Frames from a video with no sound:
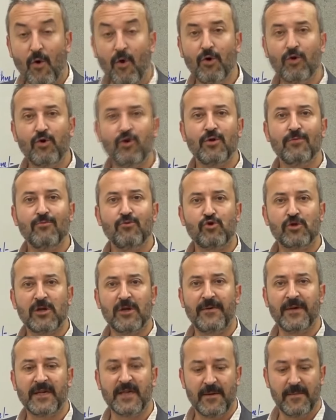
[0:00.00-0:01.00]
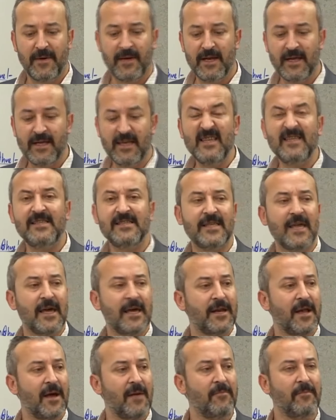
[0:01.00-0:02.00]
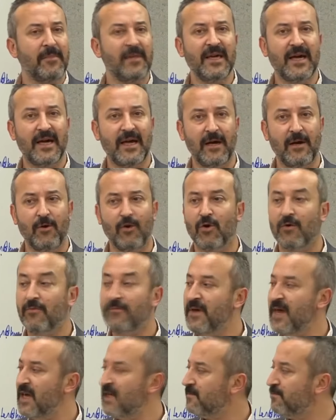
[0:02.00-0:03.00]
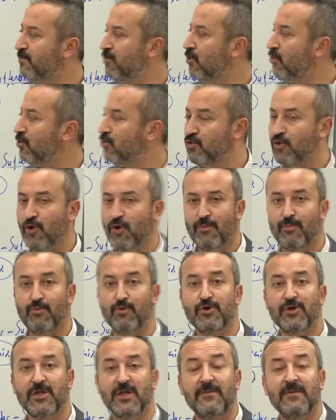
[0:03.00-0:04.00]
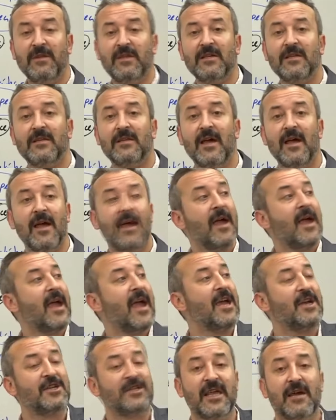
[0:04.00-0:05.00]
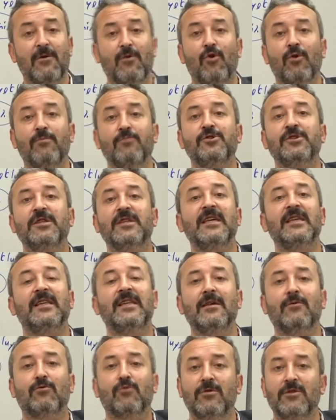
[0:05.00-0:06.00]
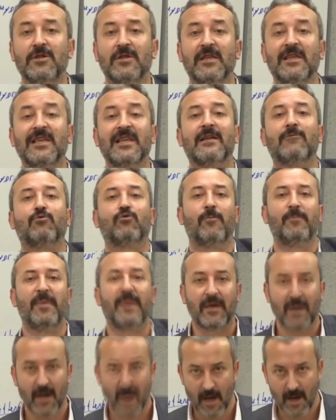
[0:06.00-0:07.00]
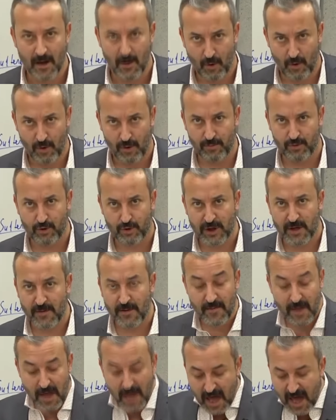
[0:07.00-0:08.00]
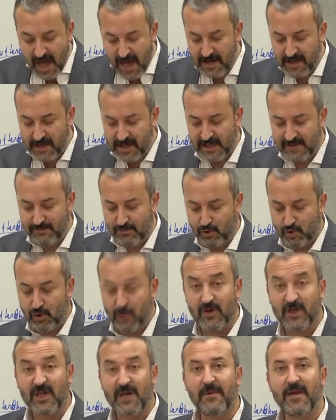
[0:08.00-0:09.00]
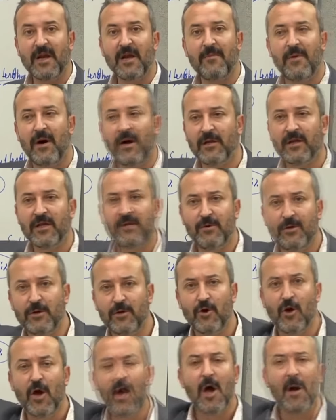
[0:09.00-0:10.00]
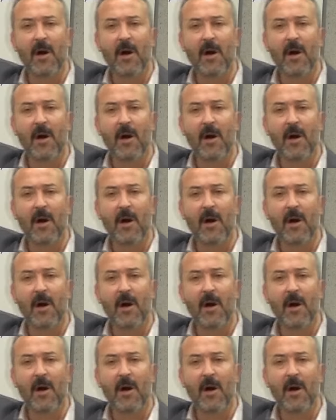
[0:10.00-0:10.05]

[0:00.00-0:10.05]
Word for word: O gün Mustafa Kemal'in Instagram yıkılıyor. Facebook çökmüş. Twitter'da hashtag olmuş. TT işte trend topik olmuş. Tamam. Herkes Mustafa Kemal'e bağlılığını bildiriyor.